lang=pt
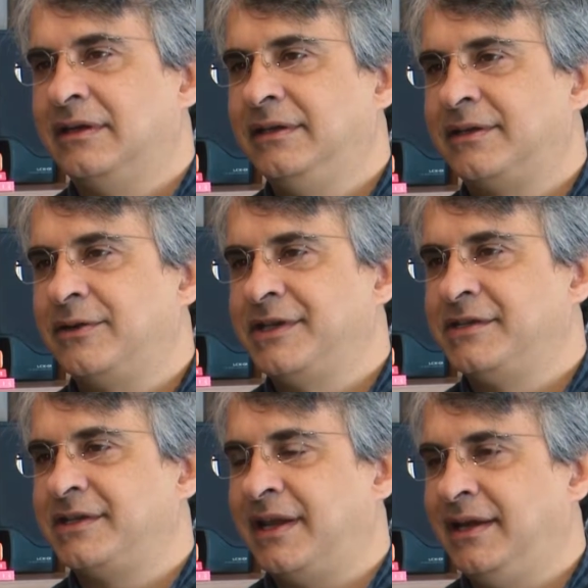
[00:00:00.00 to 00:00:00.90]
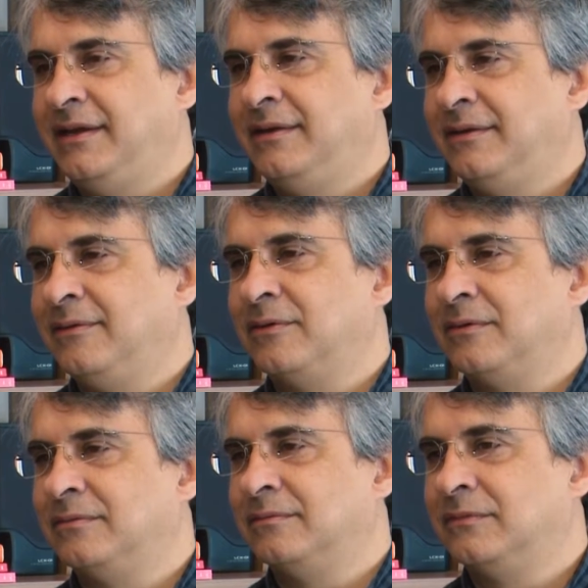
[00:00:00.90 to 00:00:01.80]
Então a gente
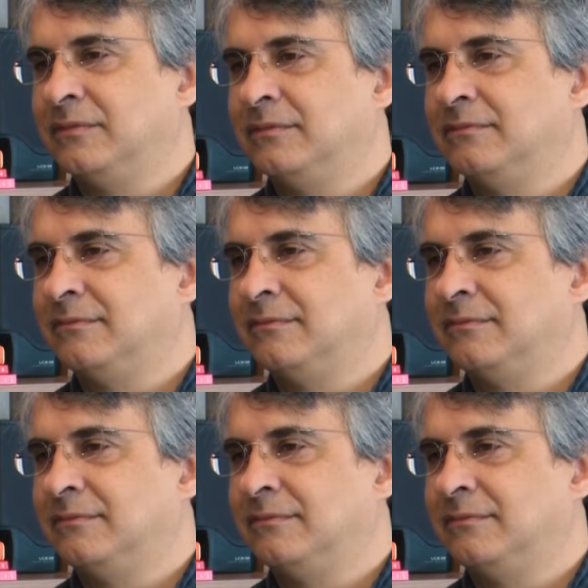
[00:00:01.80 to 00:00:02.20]
tem